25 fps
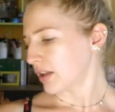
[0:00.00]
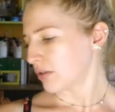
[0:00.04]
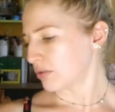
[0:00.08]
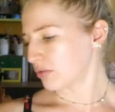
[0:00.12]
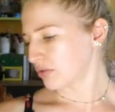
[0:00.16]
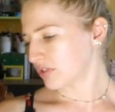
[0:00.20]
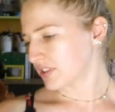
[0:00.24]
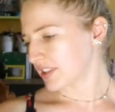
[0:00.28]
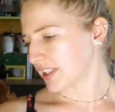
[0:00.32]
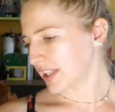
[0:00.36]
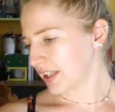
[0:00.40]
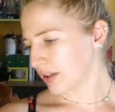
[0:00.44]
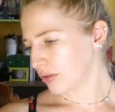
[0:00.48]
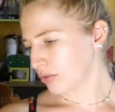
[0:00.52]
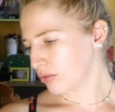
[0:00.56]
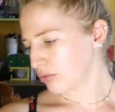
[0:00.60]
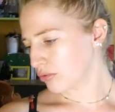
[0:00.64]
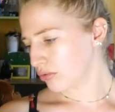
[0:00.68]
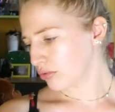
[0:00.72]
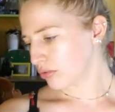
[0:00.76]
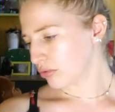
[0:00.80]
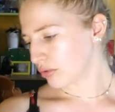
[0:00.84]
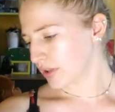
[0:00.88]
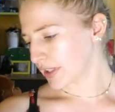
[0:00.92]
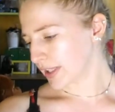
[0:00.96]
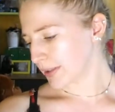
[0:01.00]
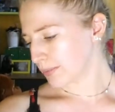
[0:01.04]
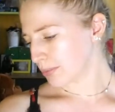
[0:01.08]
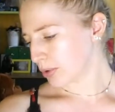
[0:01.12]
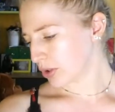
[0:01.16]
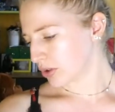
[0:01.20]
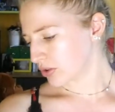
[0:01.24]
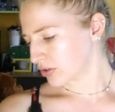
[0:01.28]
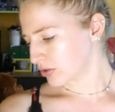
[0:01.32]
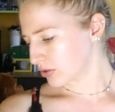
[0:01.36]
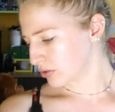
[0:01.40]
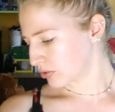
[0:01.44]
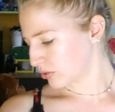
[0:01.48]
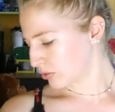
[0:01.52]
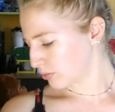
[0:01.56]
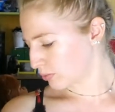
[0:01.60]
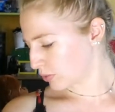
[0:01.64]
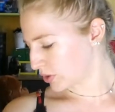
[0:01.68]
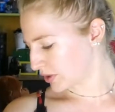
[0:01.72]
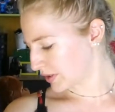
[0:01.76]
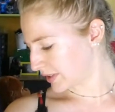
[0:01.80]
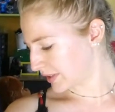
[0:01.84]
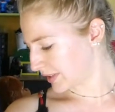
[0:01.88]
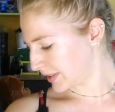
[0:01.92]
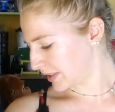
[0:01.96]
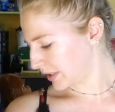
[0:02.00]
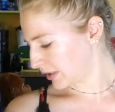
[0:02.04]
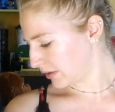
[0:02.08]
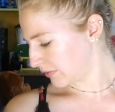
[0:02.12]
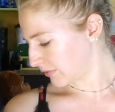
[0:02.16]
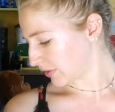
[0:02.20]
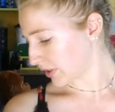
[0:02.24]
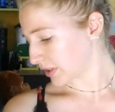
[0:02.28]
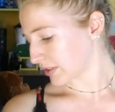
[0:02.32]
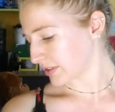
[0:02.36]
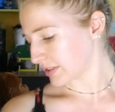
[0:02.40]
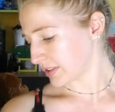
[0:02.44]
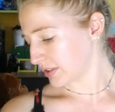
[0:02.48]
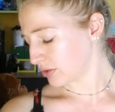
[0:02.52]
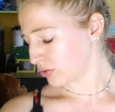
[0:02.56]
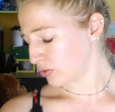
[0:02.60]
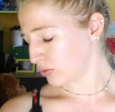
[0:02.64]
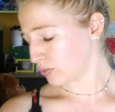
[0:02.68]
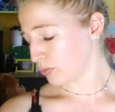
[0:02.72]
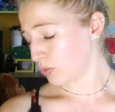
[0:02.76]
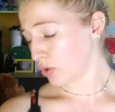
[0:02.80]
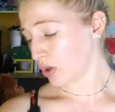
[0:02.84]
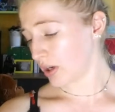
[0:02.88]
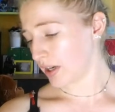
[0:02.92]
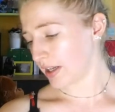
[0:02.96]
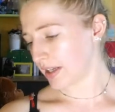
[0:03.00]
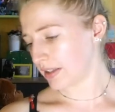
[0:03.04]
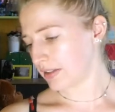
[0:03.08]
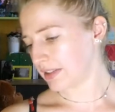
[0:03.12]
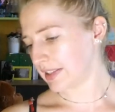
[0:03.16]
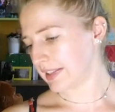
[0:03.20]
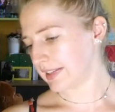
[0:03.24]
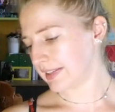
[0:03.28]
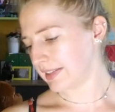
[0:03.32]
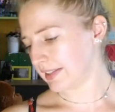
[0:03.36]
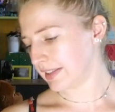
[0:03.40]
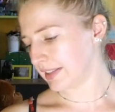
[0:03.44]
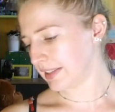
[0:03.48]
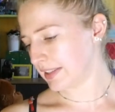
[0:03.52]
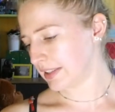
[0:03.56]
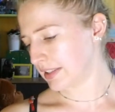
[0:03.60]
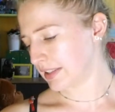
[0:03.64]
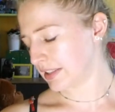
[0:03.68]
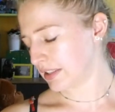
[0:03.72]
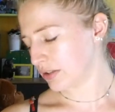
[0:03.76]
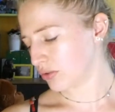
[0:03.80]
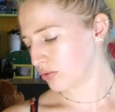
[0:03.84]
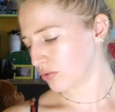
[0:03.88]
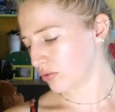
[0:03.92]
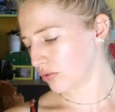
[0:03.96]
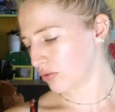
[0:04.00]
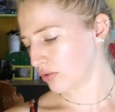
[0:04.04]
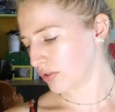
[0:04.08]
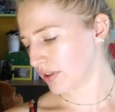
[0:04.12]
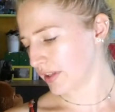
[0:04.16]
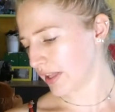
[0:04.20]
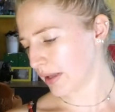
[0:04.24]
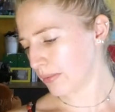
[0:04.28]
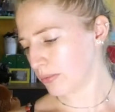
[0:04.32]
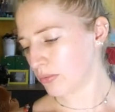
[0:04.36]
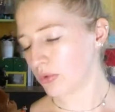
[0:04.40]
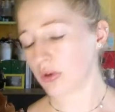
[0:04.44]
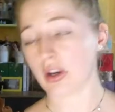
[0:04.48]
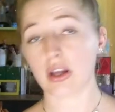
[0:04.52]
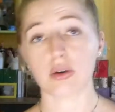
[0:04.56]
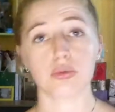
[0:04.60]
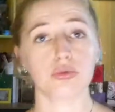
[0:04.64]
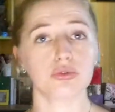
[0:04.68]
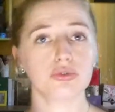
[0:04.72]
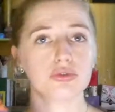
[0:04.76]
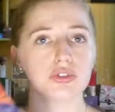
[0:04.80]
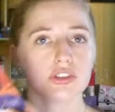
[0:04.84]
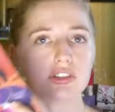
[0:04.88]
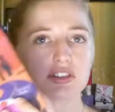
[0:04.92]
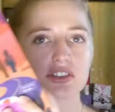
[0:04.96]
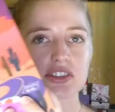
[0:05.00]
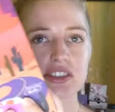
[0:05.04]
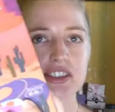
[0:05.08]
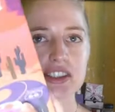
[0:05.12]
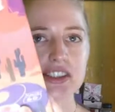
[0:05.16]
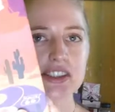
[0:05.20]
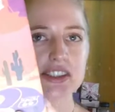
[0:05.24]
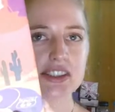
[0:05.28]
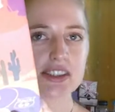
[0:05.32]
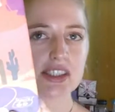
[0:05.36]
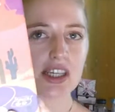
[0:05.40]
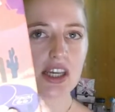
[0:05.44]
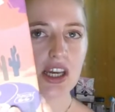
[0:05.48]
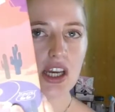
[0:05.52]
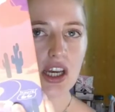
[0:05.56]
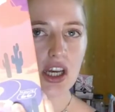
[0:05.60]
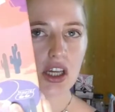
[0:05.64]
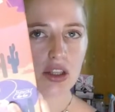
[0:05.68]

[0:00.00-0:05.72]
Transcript: Donc c'est une T-Box ce mois-ci, enfin ces deux mois là d'été qui est sur le thème de la route 66.